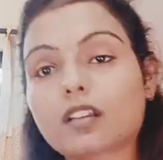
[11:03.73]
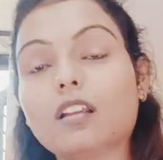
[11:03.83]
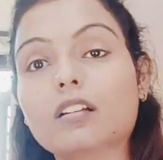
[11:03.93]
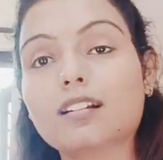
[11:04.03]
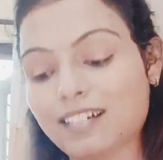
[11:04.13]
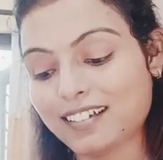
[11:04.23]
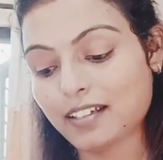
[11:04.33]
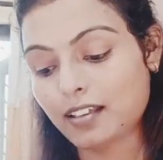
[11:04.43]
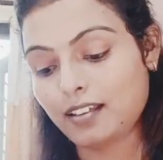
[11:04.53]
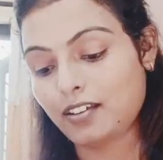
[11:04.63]
अरे
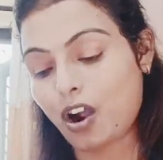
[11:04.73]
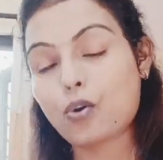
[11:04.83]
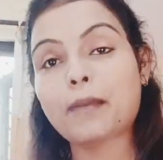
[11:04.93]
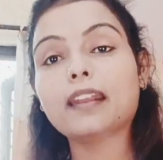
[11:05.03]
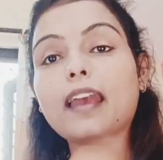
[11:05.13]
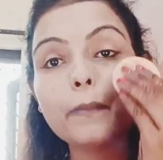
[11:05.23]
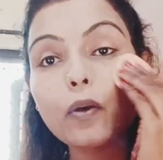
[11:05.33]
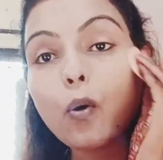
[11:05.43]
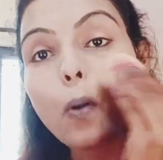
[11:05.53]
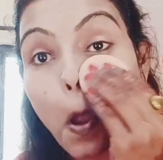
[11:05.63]
क्या हो गया मेरे कैमरे
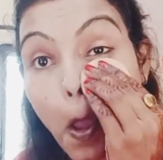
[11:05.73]
को